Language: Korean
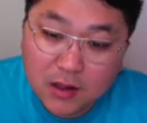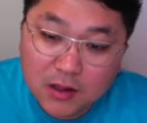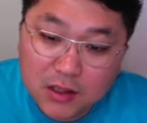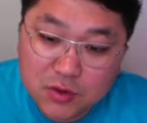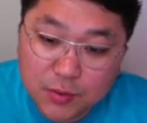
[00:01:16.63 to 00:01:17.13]

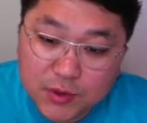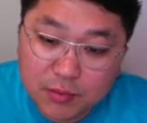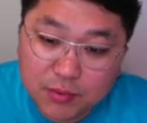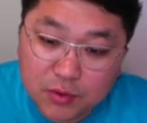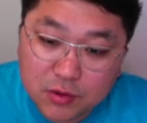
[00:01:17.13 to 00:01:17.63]
이솝
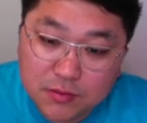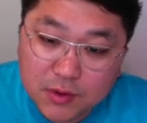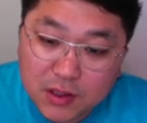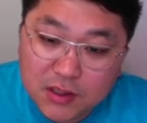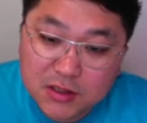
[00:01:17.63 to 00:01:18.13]
제품
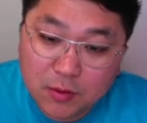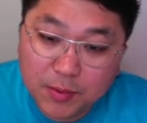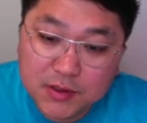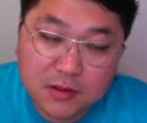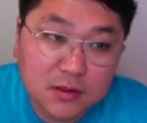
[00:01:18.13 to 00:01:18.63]

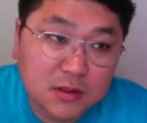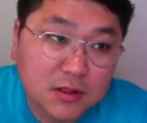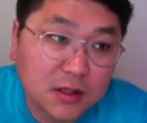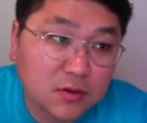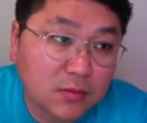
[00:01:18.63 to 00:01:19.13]
25%
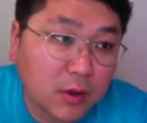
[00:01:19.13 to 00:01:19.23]
세일 정보